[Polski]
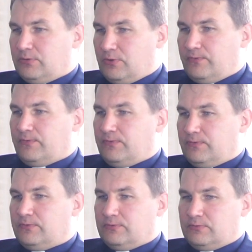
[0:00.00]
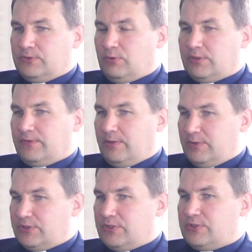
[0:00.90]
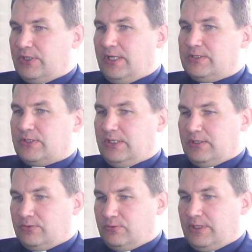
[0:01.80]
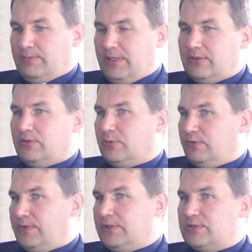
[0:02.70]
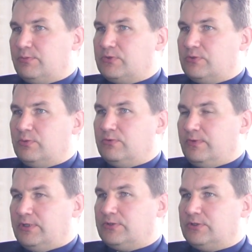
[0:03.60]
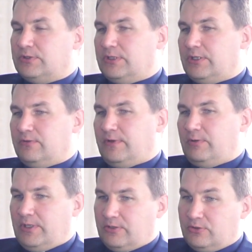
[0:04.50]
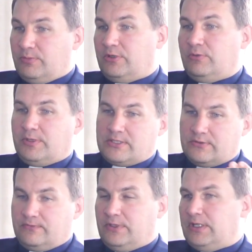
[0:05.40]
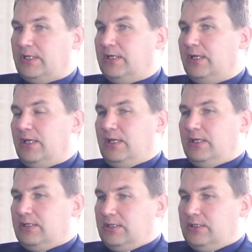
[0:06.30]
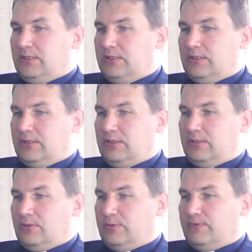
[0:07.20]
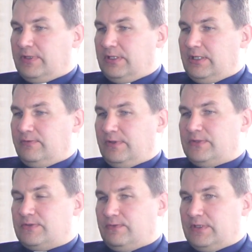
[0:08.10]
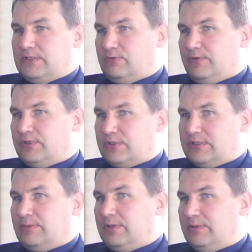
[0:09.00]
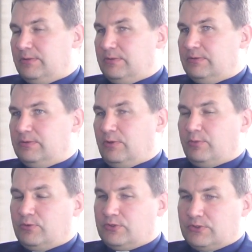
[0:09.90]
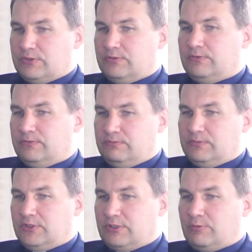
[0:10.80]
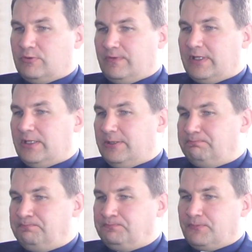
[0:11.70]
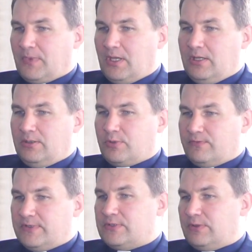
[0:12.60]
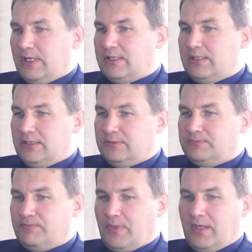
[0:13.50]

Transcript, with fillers: no, nie ukrywajmy, chrześcijańskie, które będą go w jakiś sposób również kreowały jako dobrego pracownika, i, i, i obywatela, więc, więc również chcemy e, oprócz e, kształtowania e, profesjonalnej